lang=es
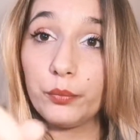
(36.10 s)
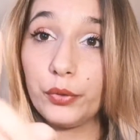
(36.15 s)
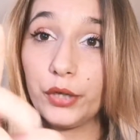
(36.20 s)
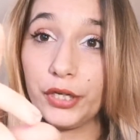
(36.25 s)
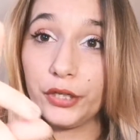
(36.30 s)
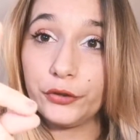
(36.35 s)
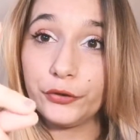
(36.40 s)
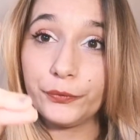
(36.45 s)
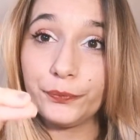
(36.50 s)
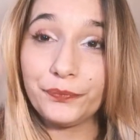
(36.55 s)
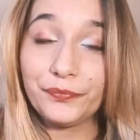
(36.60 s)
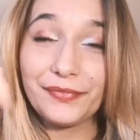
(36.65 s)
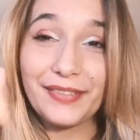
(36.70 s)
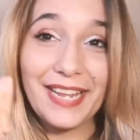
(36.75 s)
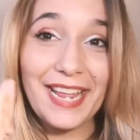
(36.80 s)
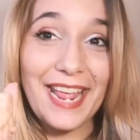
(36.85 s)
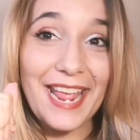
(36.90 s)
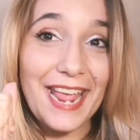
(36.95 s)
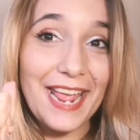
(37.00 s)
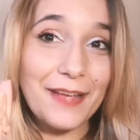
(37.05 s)
Bueno,
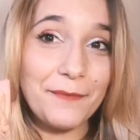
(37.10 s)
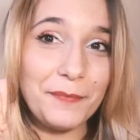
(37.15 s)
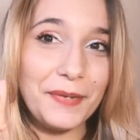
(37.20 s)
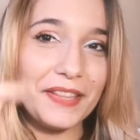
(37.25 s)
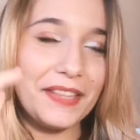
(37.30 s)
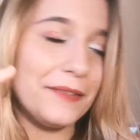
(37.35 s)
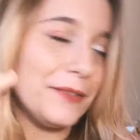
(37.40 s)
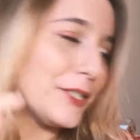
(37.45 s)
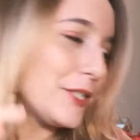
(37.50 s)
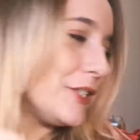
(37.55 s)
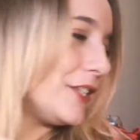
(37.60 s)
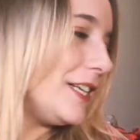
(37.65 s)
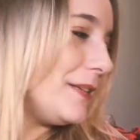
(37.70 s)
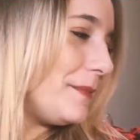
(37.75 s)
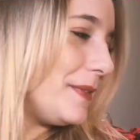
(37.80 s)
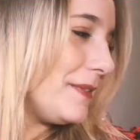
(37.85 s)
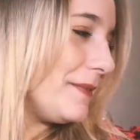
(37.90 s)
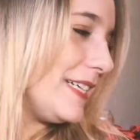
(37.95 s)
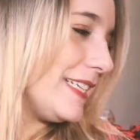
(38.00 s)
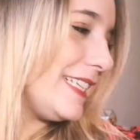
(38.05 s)
empezamos con el
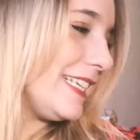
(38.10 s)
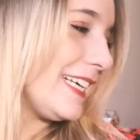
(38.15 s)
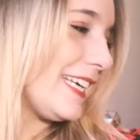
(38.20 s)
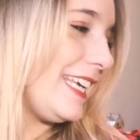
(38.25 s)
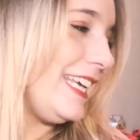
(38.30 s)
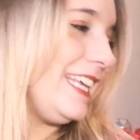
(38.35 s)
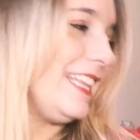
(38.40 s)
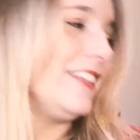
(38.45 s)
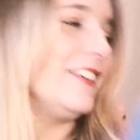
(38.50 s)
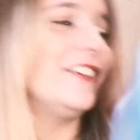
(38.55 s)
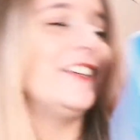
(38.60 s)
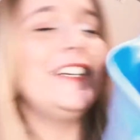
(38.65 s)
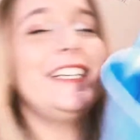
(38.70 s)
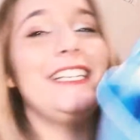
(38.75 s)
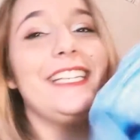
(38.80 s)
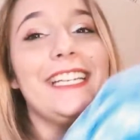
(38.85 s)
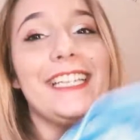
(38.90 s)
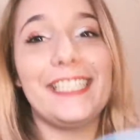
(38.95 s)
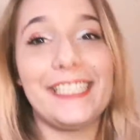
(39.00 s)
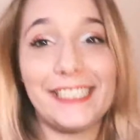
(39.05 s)
primer tejido
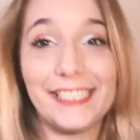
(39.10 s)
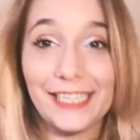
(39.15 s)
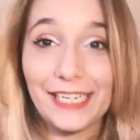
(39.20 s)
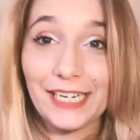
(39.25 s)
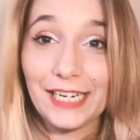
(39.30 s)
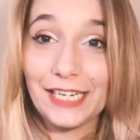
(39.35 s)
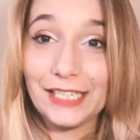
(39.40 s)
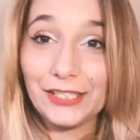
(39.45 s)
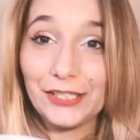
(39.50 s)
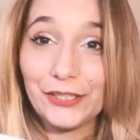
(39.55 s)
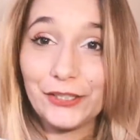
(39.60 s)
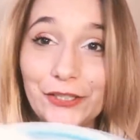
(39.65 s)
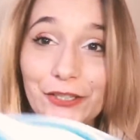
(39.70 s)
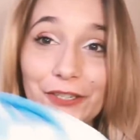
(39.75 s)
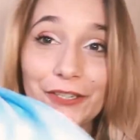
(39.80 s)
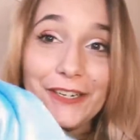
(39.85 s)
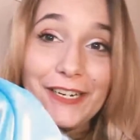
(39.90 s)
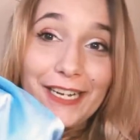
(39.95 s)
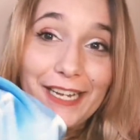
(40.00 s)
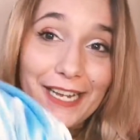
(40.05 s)
y en este
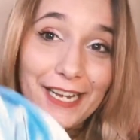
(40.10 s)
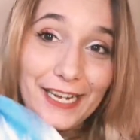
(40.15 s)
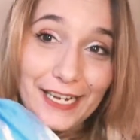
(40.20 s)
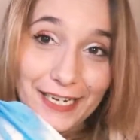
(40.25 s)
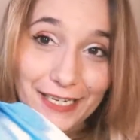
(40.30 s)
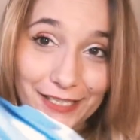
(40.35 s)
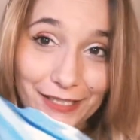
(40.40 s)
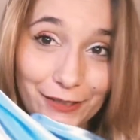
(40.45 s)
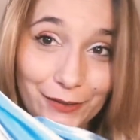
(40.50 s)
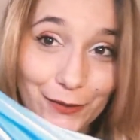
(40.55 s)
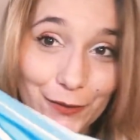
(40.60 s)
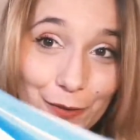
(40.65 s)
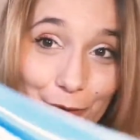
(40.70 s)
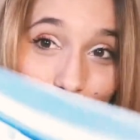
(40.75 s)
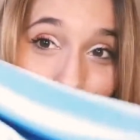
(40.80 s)
caso es